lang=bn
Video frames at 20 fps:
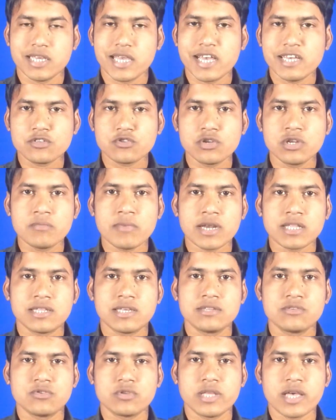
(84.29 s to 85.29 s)
এই শনিবার
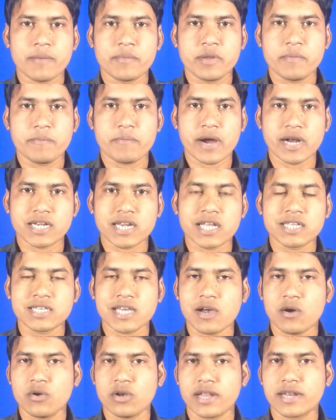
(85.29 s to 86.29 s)
দিন যদি আপনি পাঁঠা
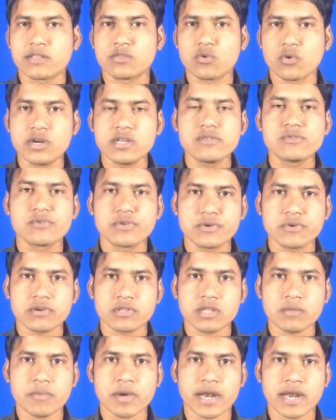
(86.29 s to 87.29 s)
ছাগলের দড়ি চুরি
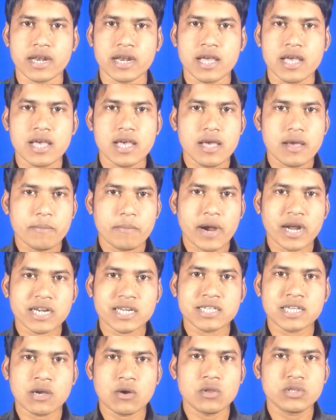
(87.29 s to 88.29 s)
করতে পারেন পাঁঠা
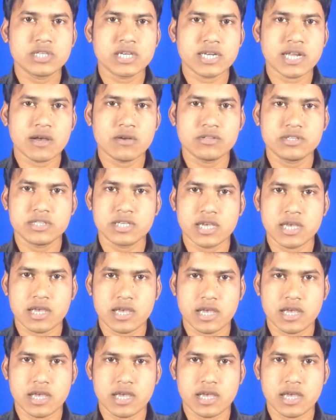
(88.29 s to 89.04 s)
ছাগল যেটা হচ্ছে